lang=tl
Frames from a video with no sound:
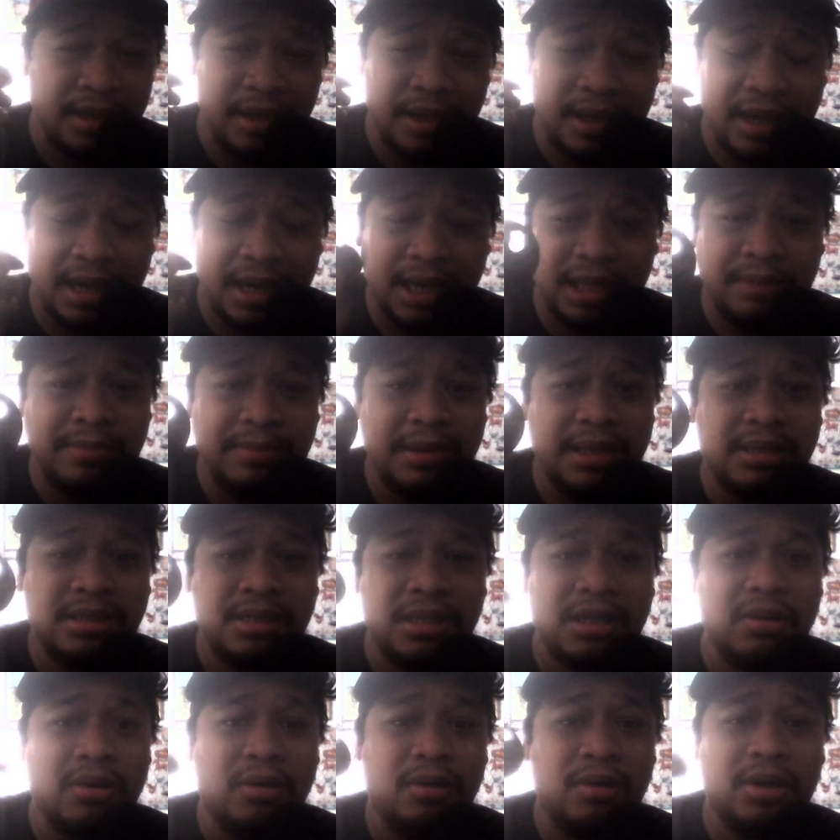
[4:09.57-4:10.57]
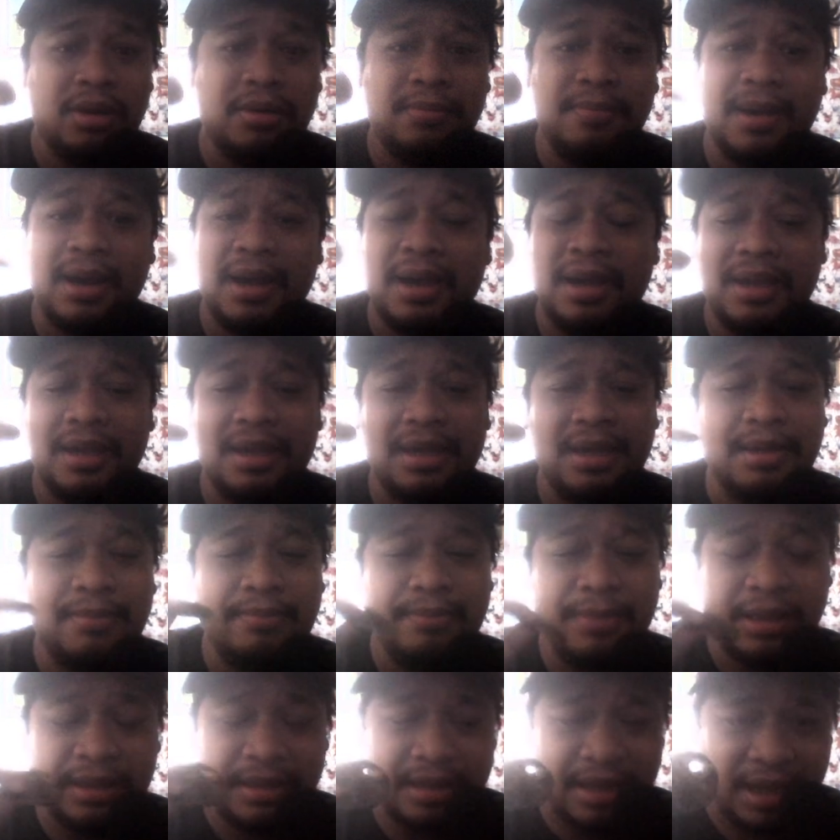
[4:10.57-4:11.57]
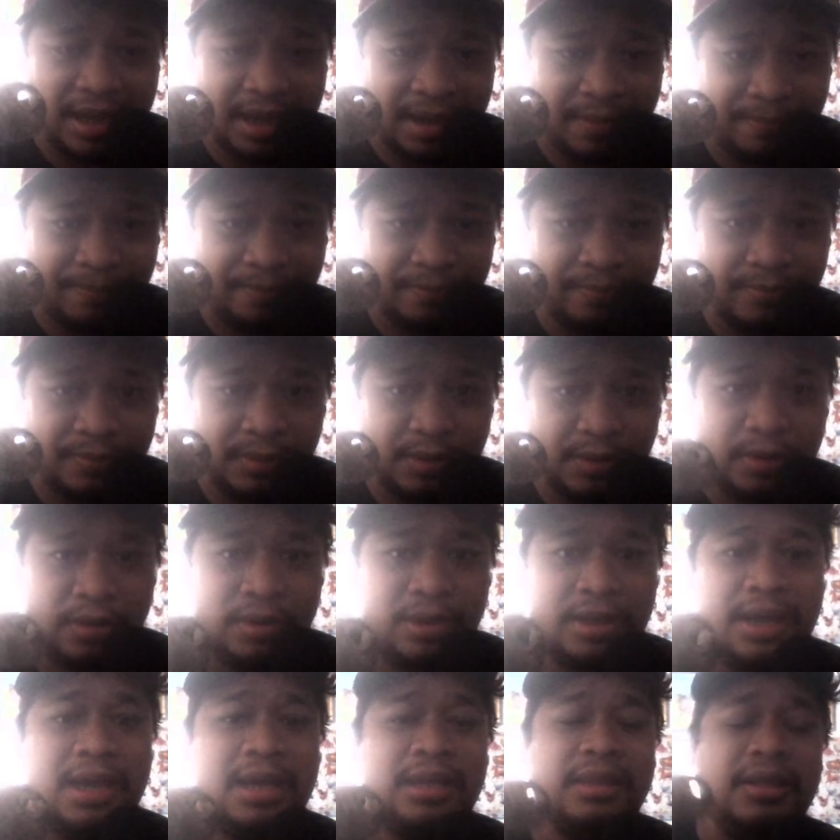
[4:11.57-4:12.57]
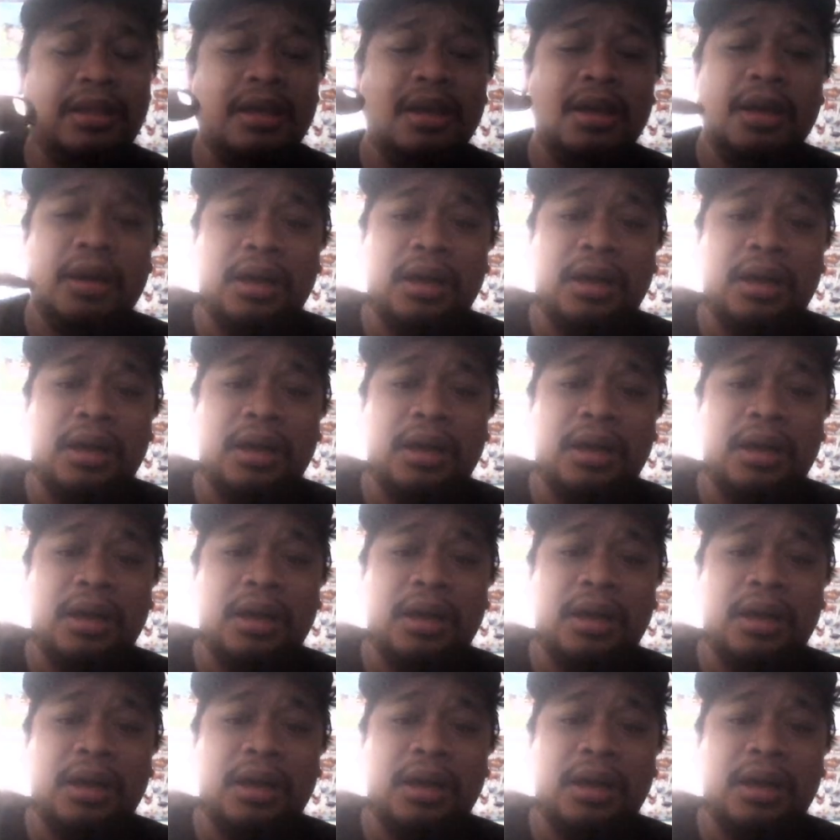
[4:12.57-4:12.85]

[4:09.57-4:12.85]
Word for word: LBC or by Meetup. O yan.